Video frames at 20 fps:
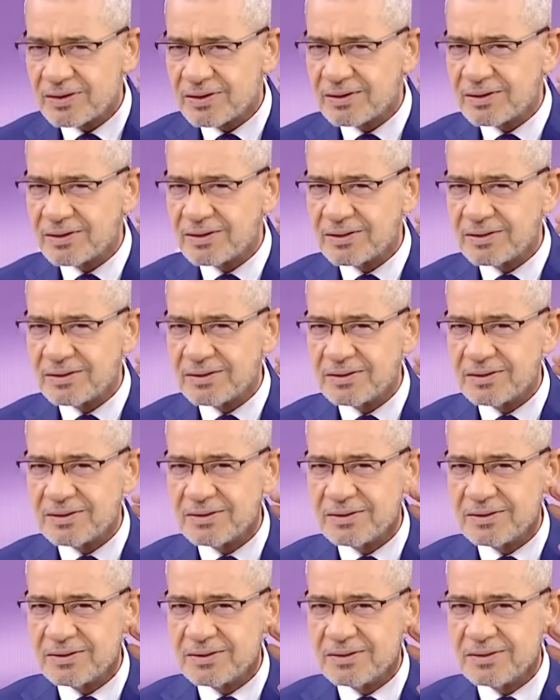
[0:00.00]
آه،
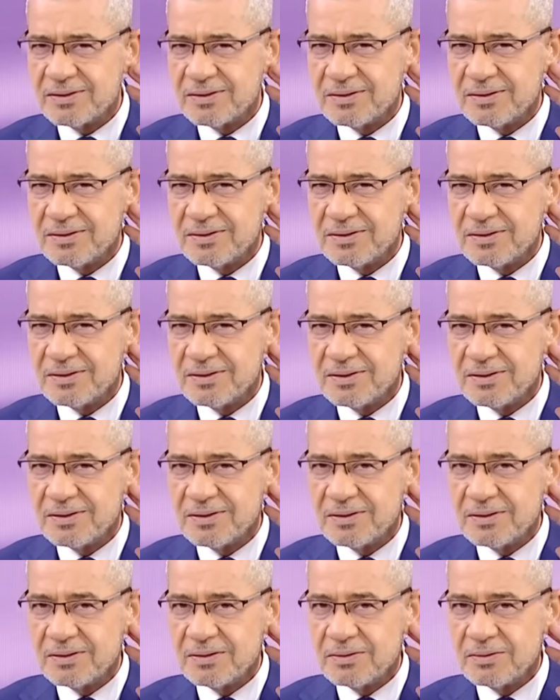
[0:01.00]
اخواني
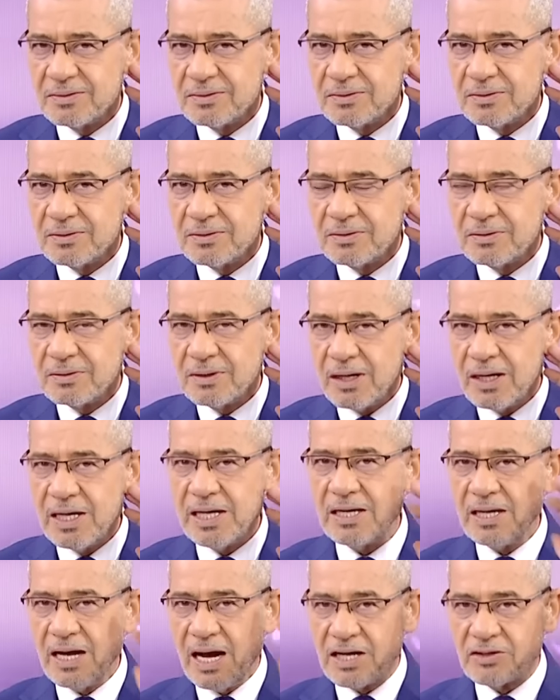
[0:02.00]
في عدن
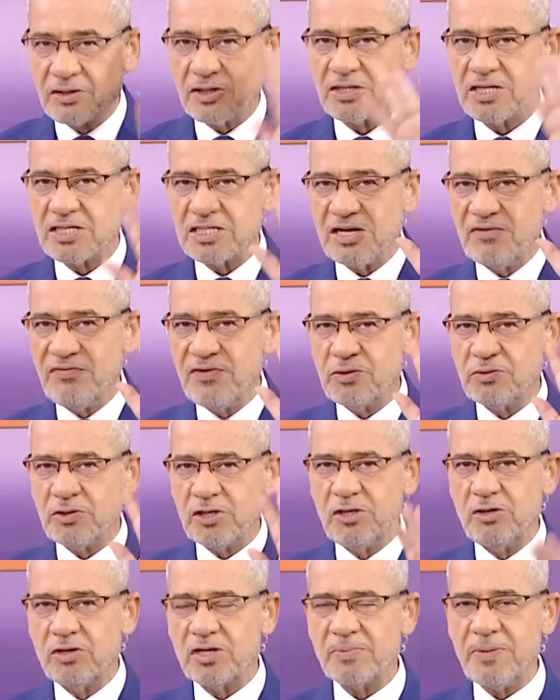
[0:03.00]
ايه حتتصلي فيهم
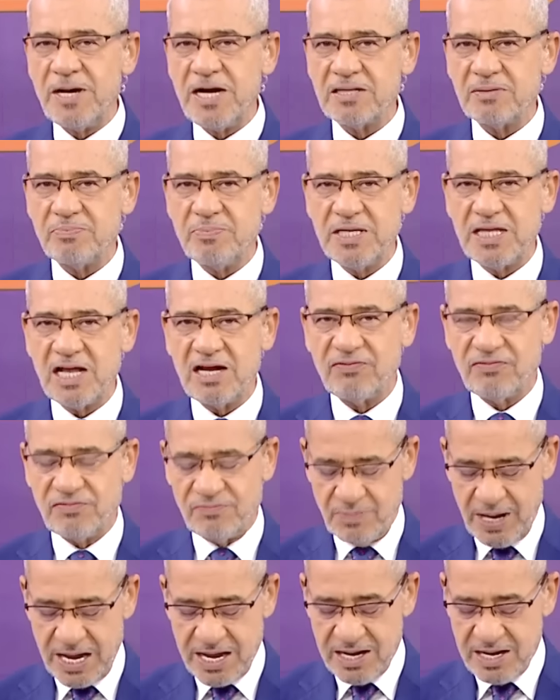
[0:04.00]
تقولي لهم ربحت 100000
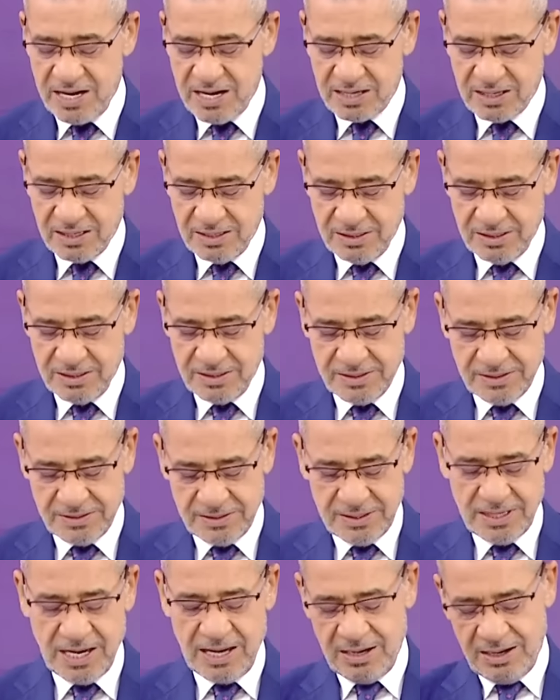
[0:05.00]
ما هيك
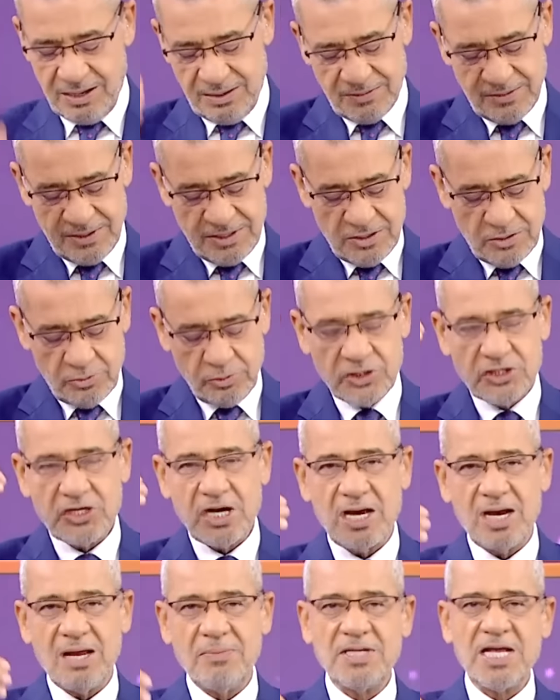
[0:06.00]
يلا وان
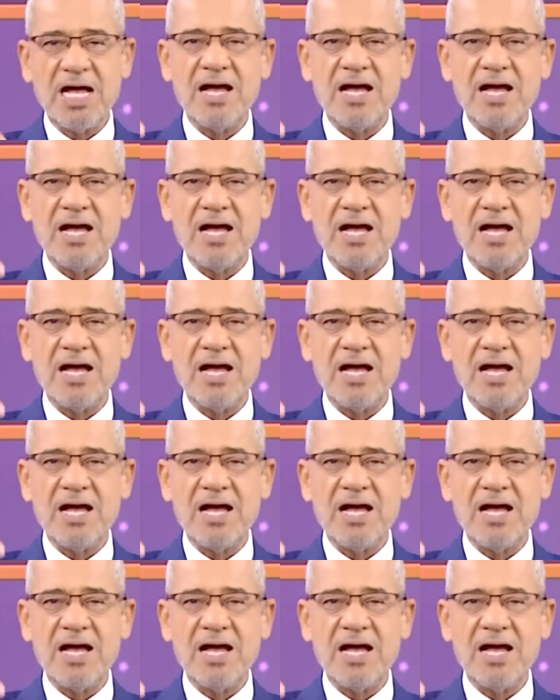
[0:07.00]
شاء الله نعم.